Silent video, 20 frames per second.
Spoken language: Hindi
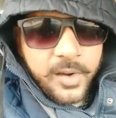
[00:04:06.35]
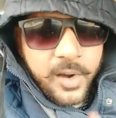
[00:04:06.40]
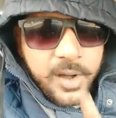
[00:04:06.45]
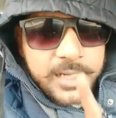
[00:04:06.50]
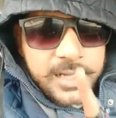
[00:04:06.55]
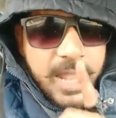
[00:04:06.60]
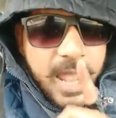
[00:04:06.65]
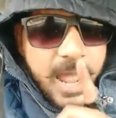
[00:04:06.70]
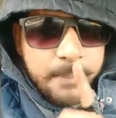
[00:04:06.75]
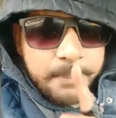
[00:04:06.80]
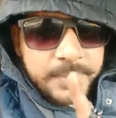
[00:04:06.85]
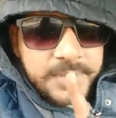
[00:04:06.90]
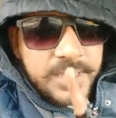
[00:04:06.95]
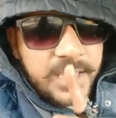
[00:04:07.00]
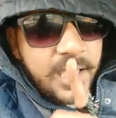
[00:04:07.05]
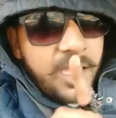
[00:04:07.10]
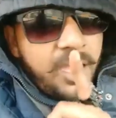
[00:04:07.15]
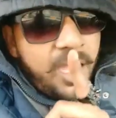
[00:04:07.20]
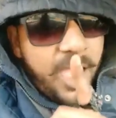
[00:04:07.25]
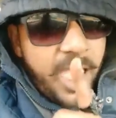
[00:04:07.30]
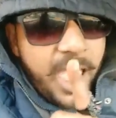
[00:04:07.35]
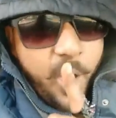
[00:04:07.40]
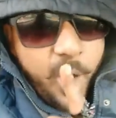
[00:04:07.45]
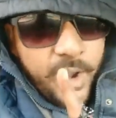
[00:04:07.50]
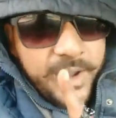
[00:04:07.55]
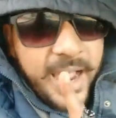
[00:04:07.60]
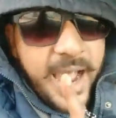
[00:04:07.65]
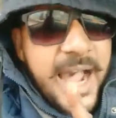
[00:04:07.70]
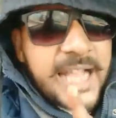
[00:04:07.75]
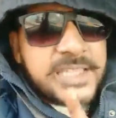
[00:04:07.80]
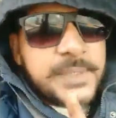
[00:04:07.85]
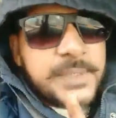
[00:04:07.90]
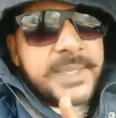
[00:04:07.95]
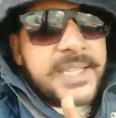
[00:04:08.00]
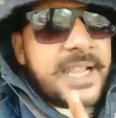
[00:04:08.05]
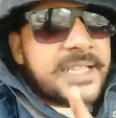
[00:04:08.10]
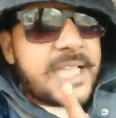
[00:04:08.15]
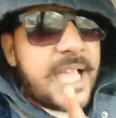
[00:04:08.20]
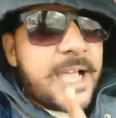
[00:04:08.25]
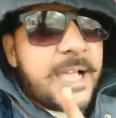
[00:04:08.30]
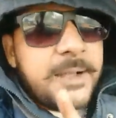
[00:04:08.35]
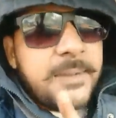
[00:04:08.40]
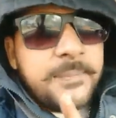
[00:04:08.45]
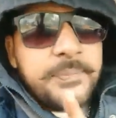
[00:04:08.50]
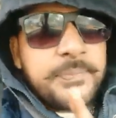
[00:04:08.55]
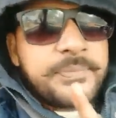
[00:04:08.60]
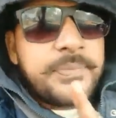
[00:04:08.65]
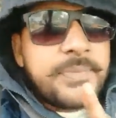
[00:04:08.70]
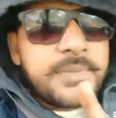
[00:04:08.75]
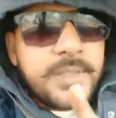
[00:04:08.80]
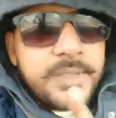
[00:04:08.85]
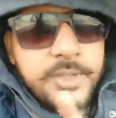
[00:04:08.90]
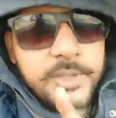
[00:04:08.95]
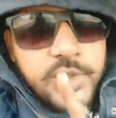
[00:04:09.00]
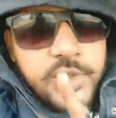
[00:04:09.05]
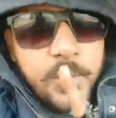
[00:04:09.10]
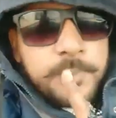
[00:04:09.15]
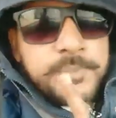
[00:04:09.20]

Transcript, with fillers: और अपनी औकात में रहना ये जो